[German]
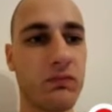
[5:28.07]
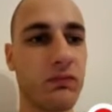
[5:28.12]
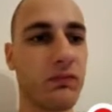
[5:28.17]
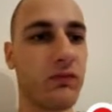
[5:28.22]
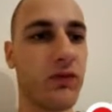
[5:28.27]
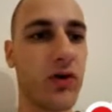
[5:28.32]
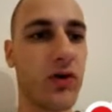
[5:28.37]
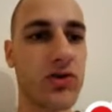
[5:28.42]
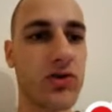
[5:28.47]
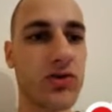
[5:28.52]

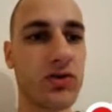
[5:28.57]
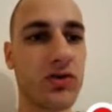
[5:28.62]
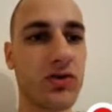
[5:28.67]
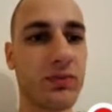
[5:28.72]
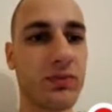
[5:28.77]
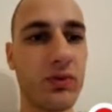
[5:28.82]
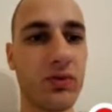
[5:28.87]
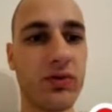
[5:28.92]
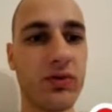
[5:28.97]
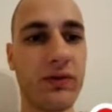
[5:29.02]

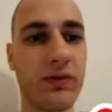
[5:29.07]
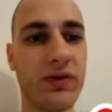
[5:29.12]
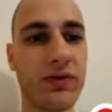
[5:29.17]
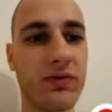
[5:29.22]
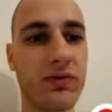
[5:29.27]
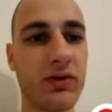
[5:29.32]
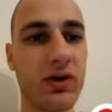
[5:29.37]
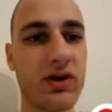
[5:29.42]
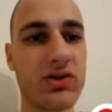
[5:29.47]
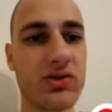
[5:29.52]
Forschungsboost, auch wenn es
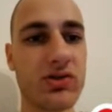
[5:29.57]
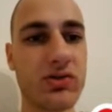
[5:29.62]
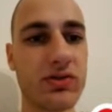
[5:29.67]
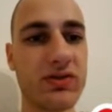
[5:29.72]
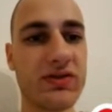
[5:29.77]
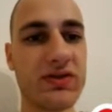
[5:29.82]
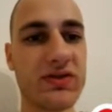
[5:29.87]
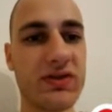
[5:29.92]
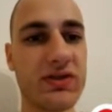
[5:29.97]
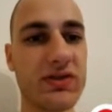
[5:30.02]
nur drei
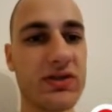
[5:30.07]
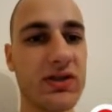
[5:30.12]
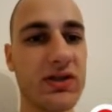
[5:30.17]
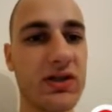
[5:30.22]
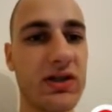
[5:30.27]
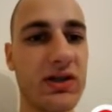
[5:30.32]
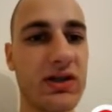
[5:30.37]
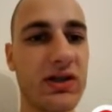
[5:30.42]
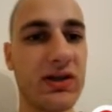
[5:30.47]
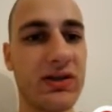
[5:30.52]
Stunden sind.
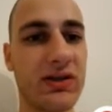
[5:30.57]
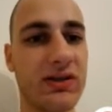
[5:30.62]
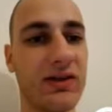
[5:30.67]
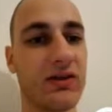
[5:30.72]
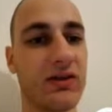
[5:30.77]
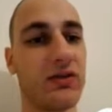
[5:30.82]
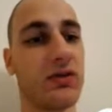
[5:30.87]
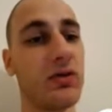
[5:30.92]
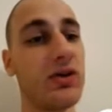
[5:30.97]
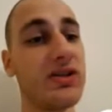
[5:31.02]

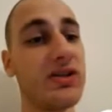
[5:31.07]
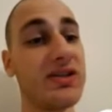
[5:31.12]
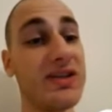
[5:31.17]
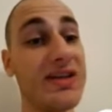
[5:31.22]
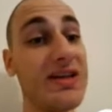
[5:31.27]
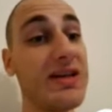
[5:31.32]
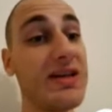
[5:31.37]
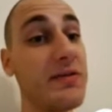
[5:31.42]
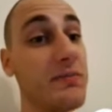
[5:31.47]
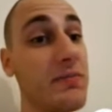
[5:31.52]
Natürlich
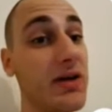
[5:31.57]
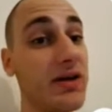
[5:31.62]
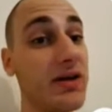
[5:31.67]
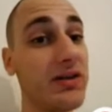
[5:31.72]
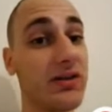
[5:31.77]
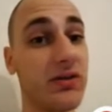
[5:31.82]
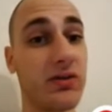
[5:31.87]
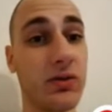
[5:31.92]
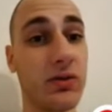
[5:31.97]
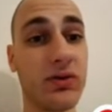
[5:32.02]
immer
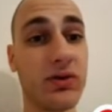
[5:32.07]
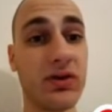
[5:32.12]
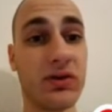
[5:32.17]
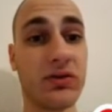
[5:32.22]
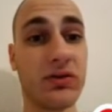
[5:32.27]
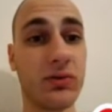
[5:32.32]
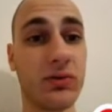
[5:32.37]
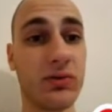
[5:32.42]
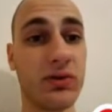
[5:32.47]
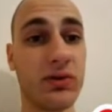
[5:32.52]
die
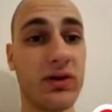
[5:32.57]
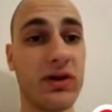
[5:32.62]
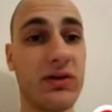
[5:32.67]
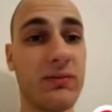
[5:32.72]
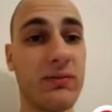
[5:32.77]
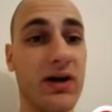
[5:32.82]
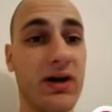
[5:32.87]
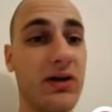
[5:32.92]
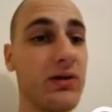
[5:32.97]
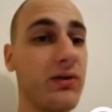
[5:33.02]
Tötertruhen
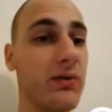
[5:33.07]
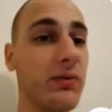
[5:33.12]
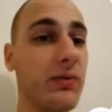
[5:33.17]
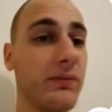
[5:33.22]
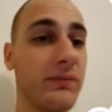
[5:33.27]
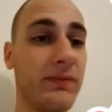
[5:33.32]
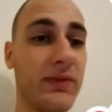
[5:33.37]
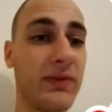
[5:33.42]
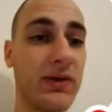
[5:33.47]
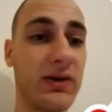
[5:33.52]
nehmen, hallo.
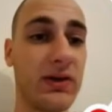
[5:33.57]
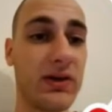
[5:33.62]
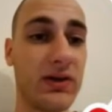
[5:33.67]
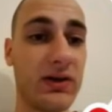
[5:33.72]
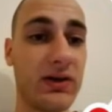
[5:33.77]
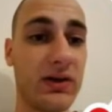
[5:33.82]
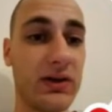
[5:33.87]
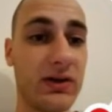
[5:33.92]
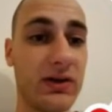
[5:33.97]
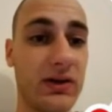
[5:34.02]

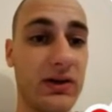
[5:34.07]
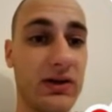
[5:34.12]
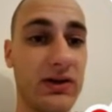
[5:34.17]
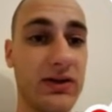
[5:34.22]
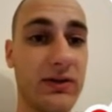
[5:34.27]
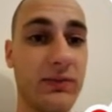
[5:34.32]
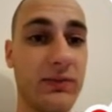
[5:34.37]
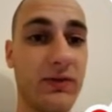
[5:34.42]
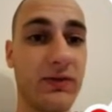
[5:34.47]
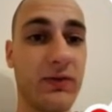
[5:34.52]

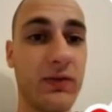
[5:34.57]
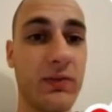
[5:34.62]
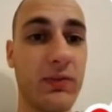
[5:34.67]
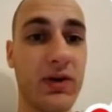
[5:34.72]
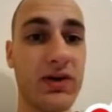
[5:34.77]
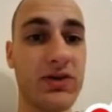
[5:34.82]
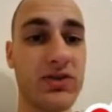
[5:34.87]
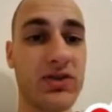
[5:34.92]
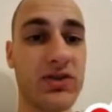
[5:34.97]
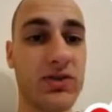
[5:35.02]
Hier für
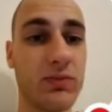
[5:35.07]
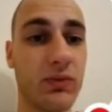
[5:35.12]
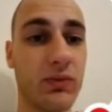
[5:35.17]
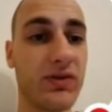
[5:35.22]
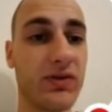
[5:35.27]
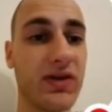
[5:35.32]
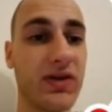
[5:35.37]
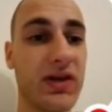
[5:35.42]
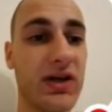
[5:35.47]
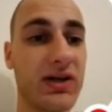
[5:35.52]
mein
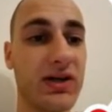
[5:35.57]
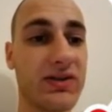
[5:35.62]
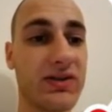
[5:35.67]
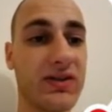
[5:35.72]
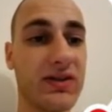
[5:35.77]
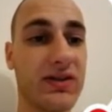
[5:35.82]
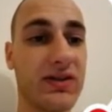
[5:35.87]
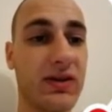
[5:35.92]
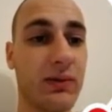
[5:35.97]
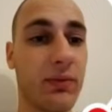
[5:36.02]

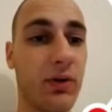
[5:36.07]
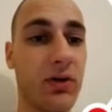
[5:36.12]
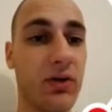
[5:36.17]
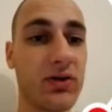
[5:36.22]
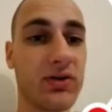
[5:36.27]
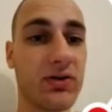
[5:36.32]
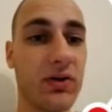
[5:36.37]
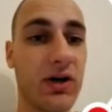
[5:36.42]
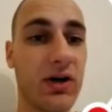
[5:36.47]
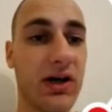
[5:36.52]
Monsterjagd-Set, da brauche
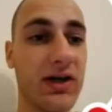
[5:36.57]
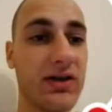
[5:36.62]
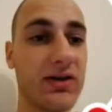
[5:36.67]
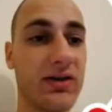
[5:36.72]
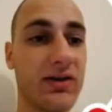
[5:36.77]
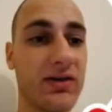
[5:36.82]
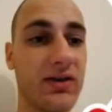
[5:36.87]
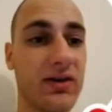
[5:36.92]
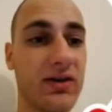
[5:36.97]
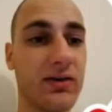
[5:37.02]
ich noch
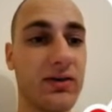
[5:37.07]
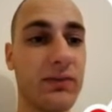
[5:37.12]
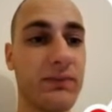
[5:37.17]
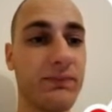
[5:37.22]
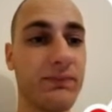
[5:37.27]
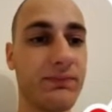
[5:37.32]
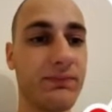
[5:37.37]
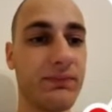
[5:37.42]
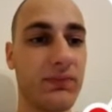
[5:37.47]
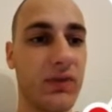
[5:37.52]
einige Dinge.
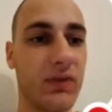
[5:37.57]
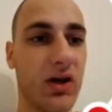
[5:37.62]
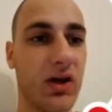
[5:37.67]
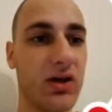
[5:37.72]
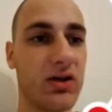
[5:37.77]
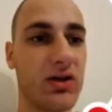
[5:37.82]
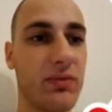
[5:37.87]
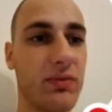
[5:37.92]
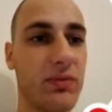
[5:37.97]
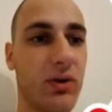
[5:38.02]
Ja,
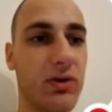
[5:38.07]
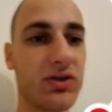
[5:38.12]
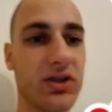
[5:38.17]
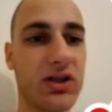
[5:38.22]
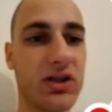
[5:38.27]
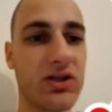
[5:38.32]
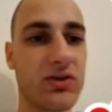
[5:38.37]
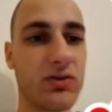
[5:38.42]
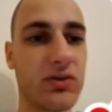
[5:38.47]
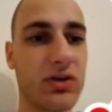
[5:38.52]
hier brauche ich
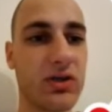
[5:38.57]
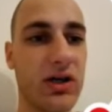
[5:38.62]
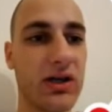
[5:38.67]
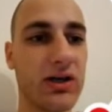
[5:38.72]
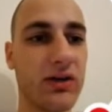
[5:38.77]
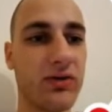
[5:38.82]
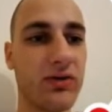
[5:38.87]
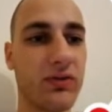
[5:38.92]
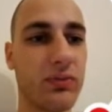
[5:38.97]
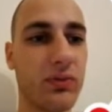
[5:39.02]
eigentlich nur den
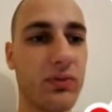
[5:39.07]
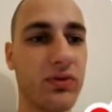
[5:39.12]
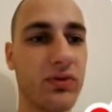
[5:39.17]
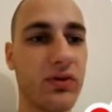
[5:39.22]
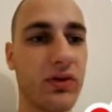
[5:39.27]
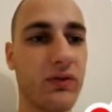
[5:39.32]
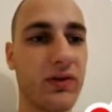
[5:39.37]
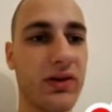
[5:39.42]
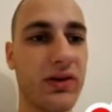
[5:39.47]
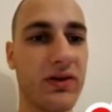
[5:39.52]
Angriffsboost,
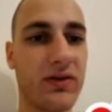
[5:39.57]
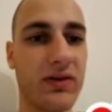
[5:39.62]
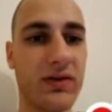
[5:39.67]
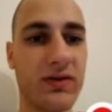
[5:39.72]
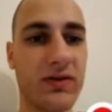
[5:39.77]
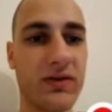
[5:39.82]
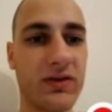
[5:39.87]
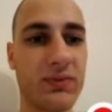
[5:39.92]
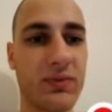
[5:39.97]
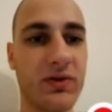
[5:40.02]
auch wenn das
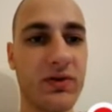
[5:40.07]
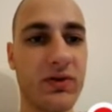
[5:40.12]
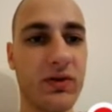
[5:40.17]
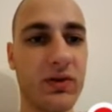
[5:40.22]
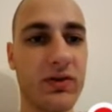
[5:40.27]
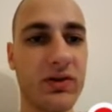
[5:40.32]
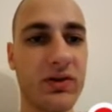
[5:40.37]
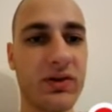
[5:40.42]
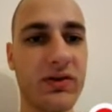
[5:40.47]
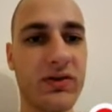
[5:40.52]
jetzt nichts
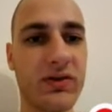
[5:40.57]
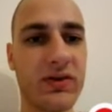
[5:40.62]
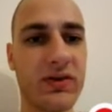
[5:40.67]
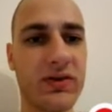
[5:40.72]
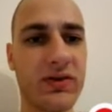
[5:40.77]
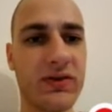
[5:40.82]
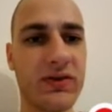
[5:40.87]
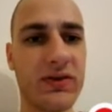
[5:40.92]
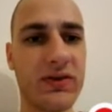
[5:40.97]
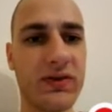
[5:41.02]
Besonderes
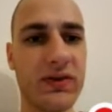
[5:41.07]
ist.